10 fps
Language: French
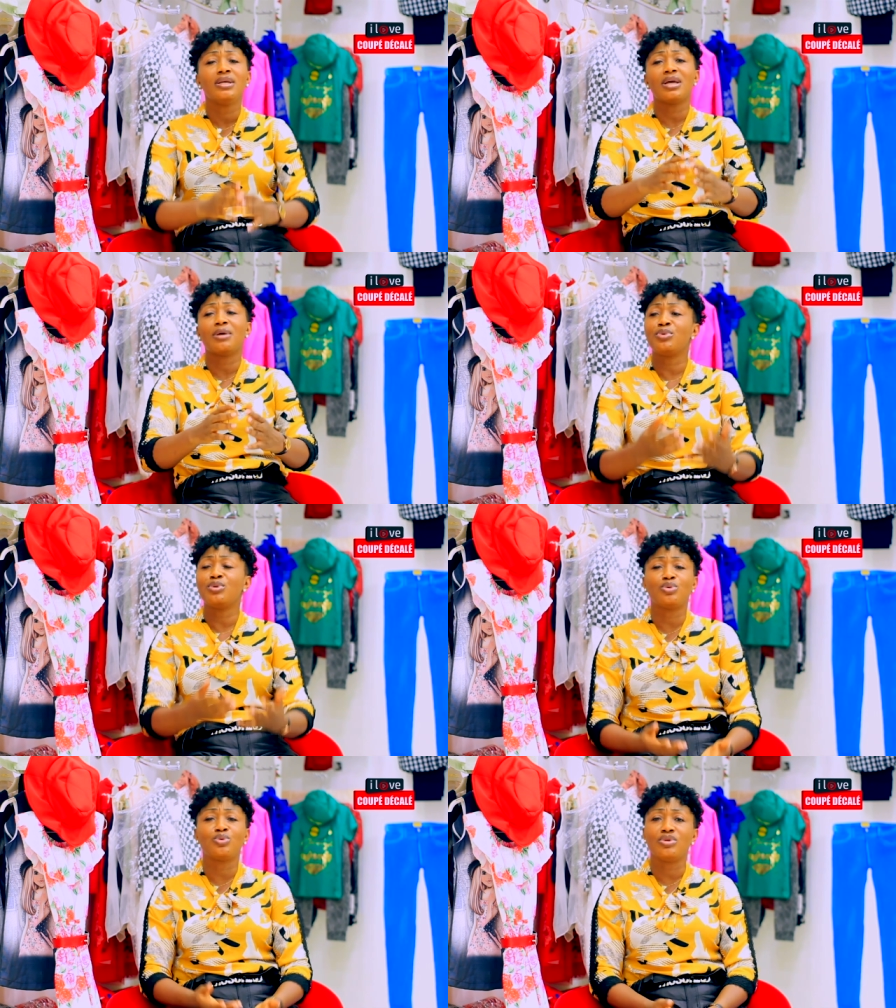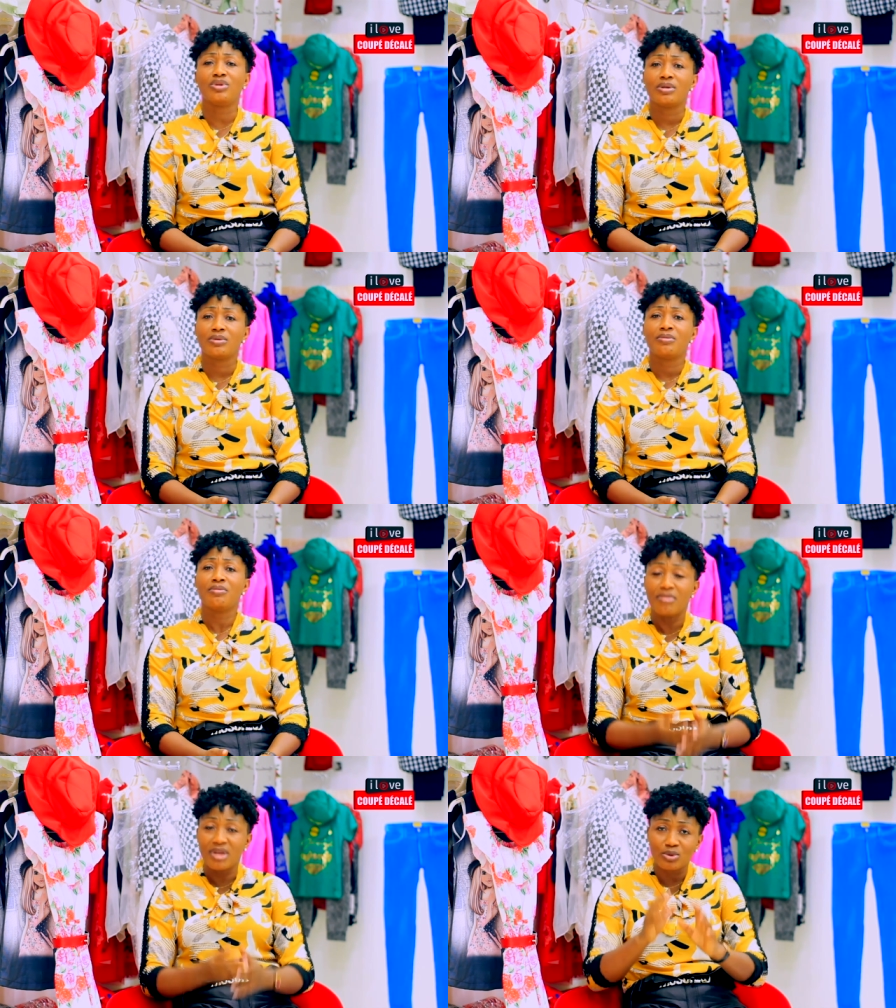Il y a un peu de tout dedans.
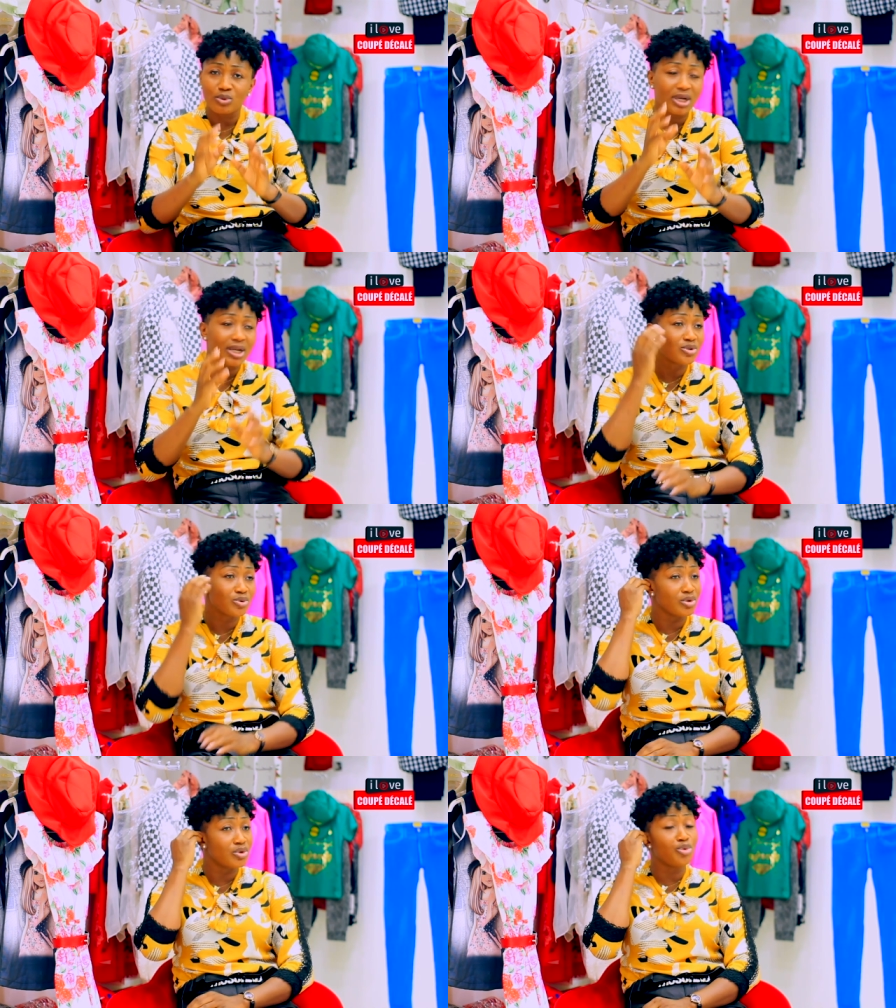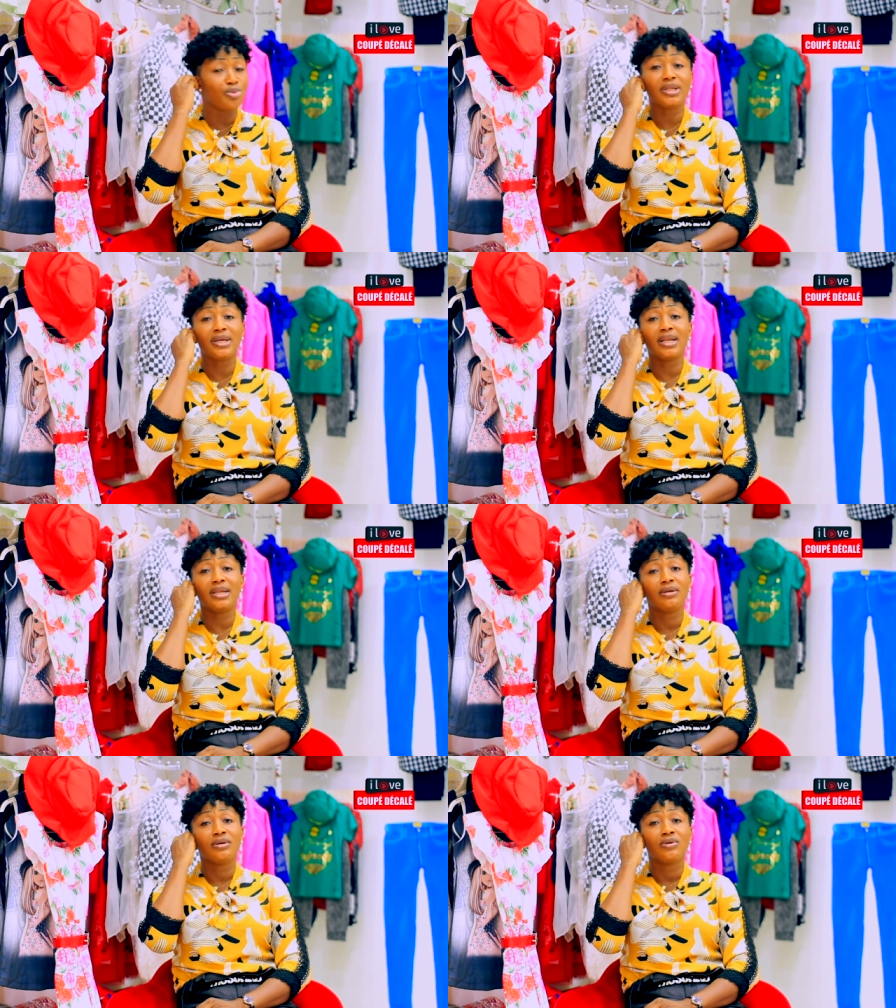Mais en tout cas, la sonorité coupée
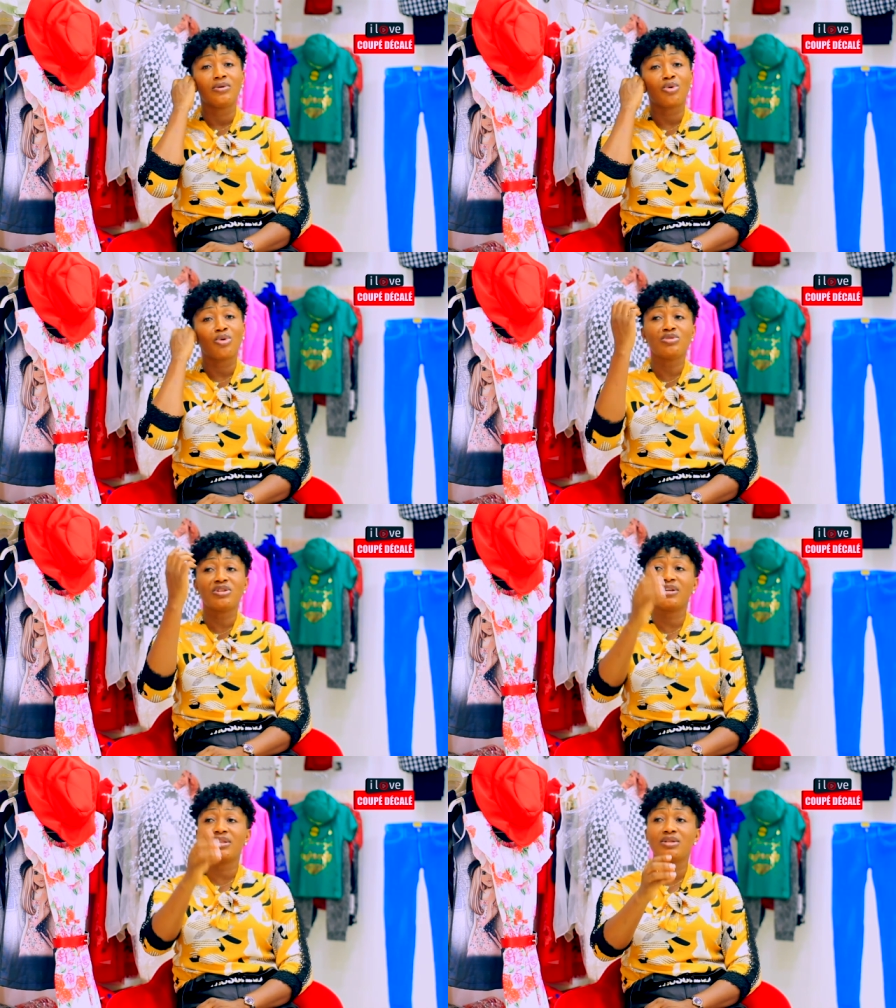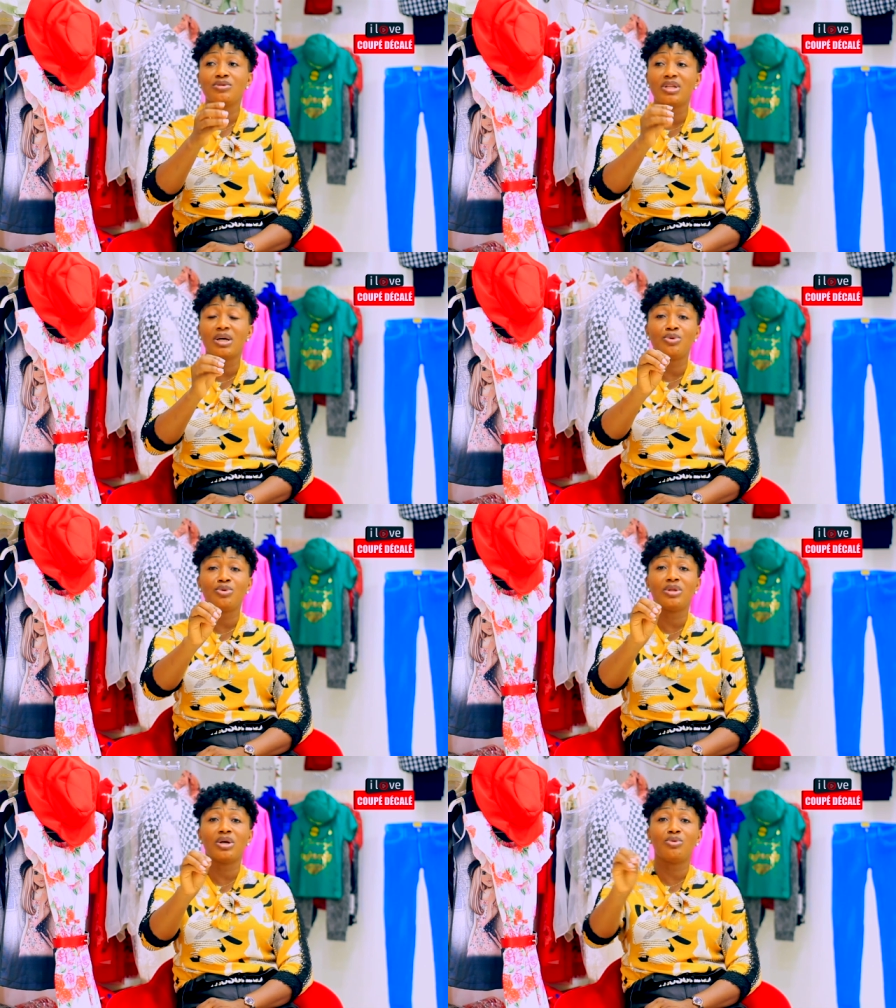décalée, comme vous avez entendu dans le,
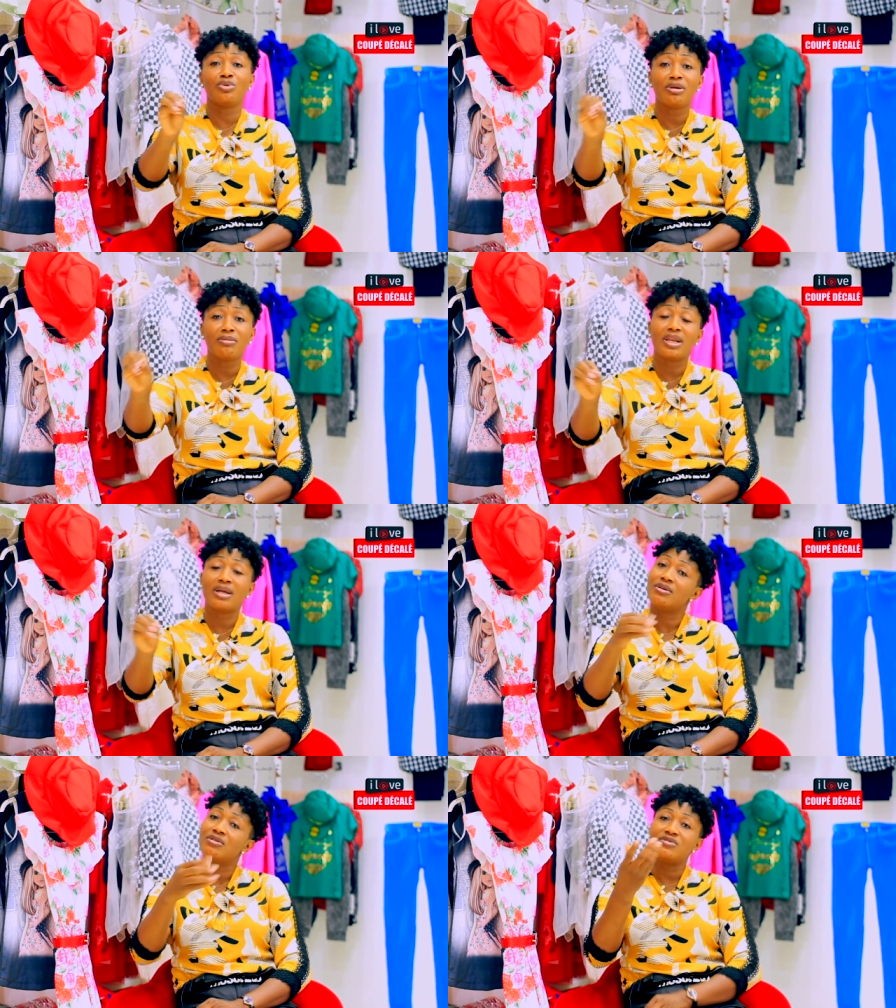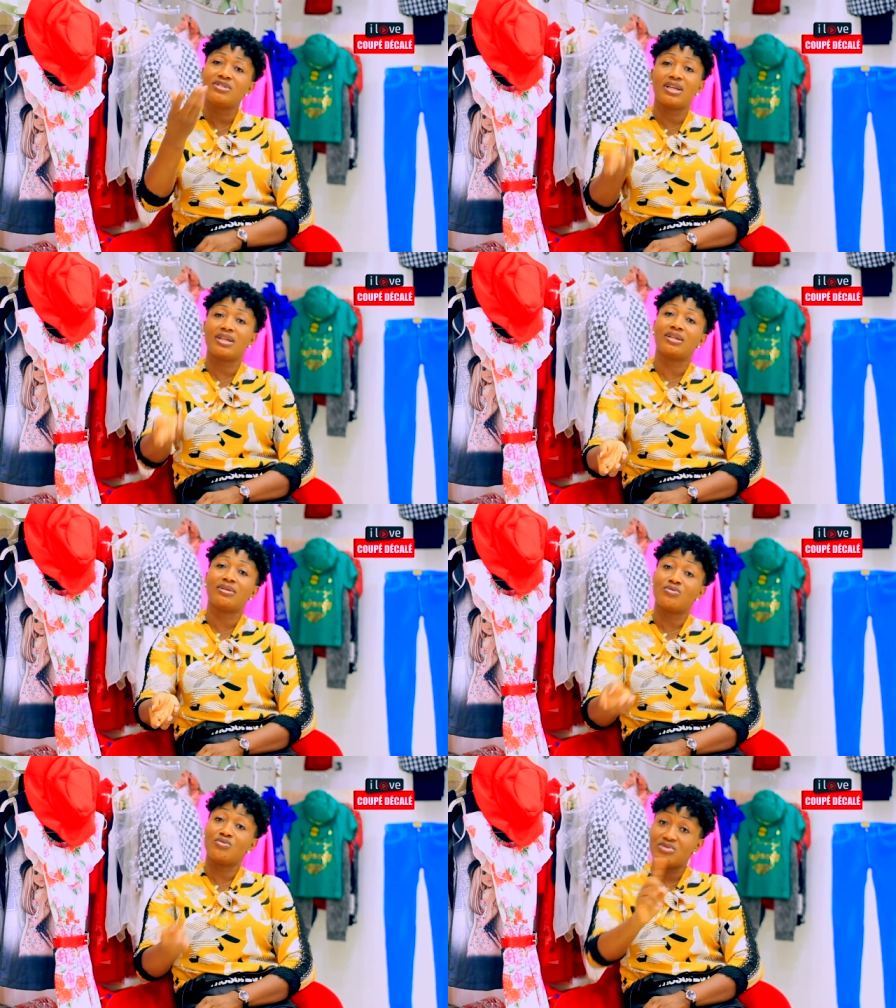dans le bébé là, vous allez entendre.